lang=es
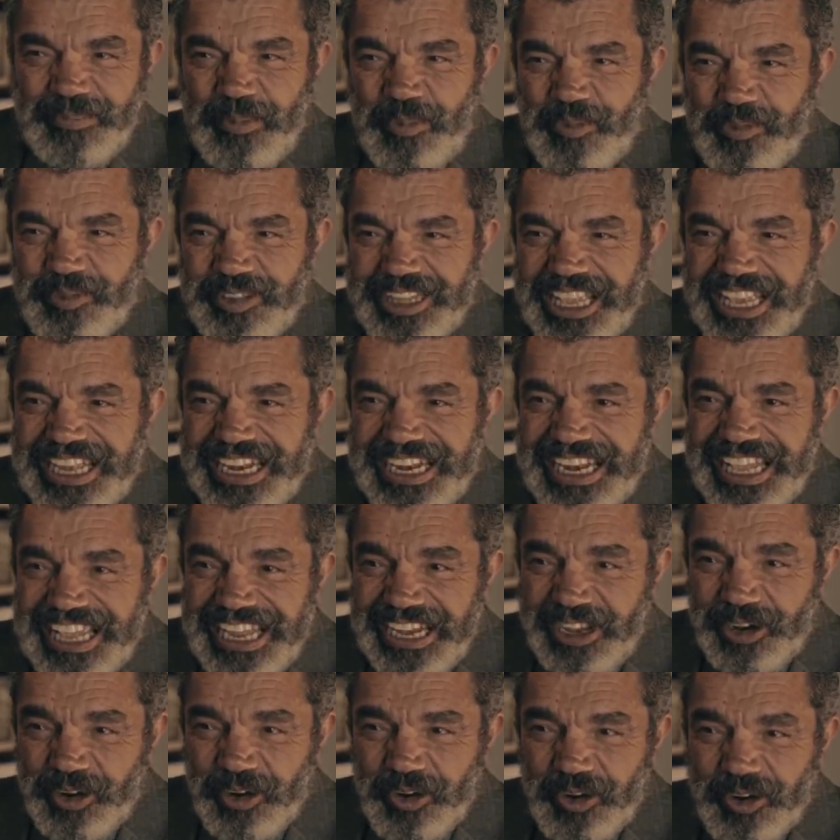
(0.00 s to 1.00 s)

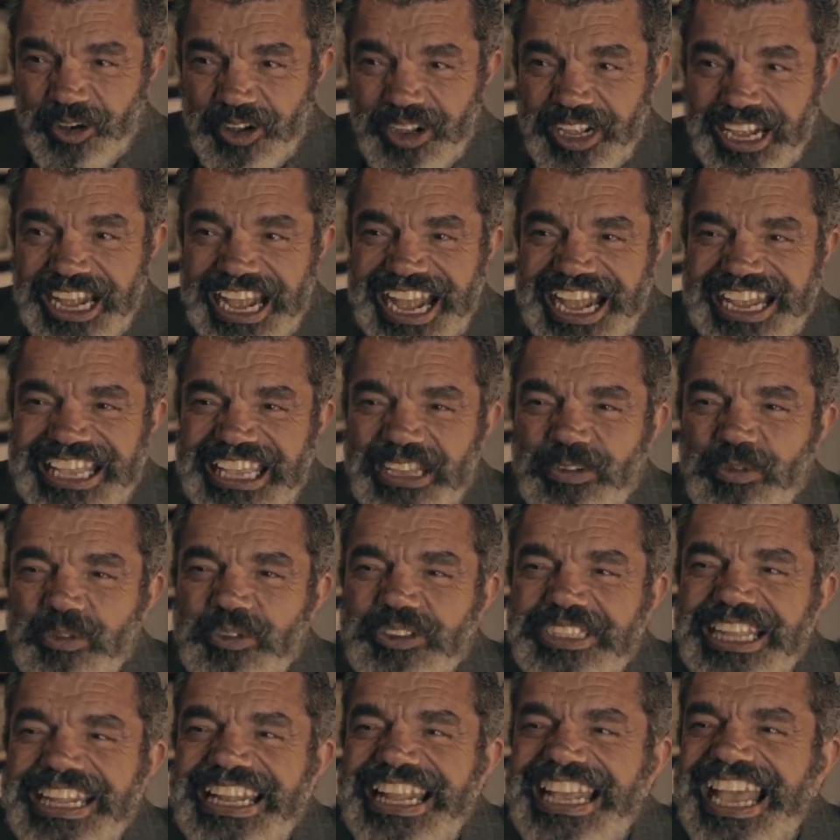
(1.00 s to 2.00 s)
Montenegro, a quien
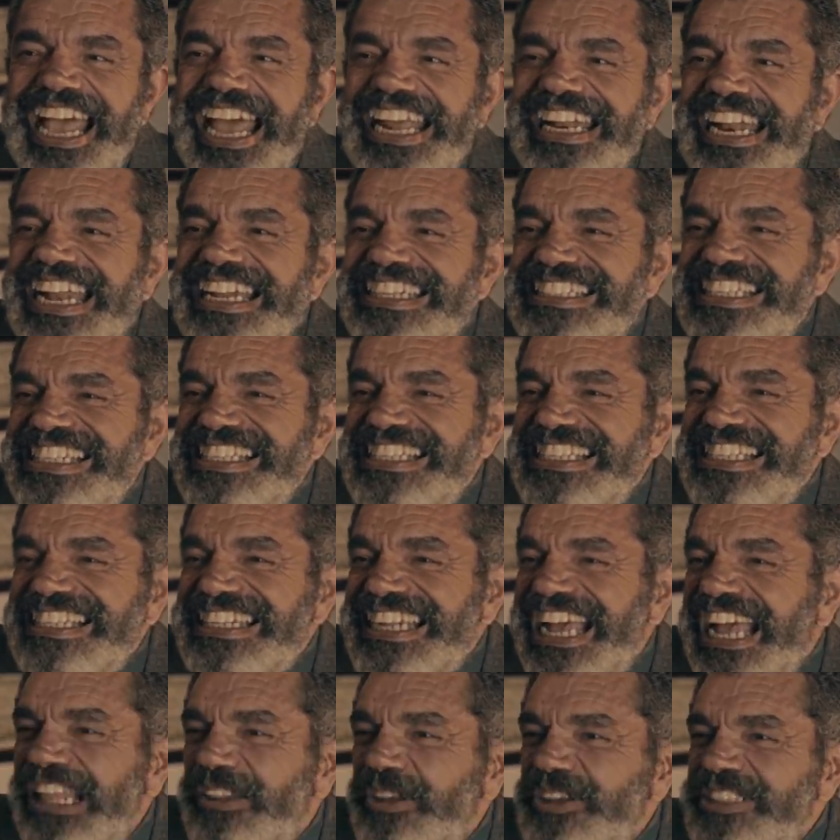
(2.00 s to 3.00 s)
ustedes han
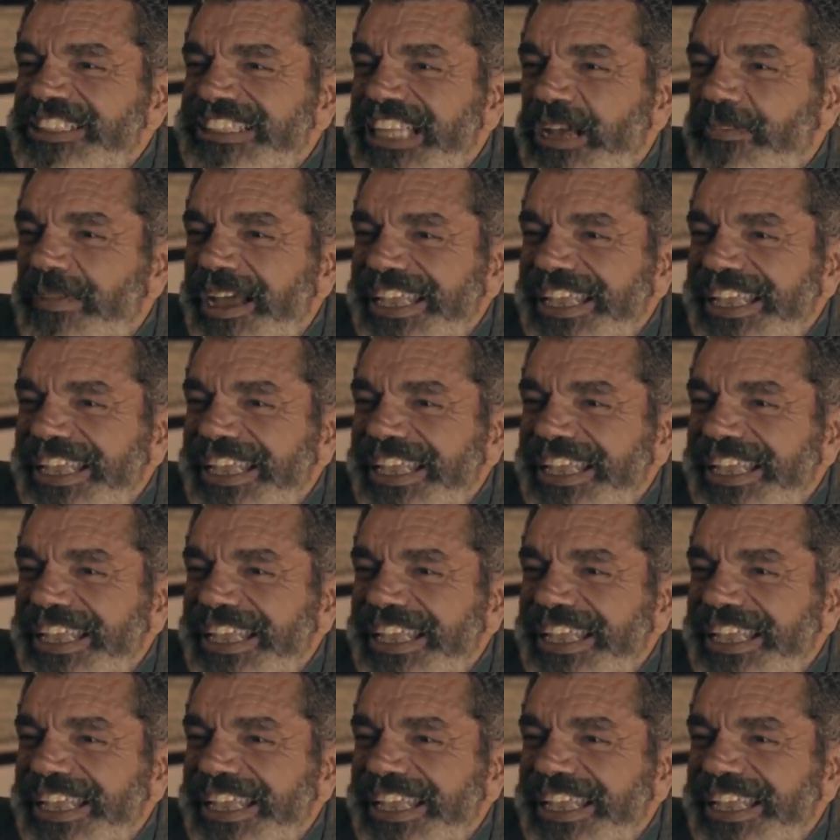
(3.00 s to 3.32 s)
asesinado esta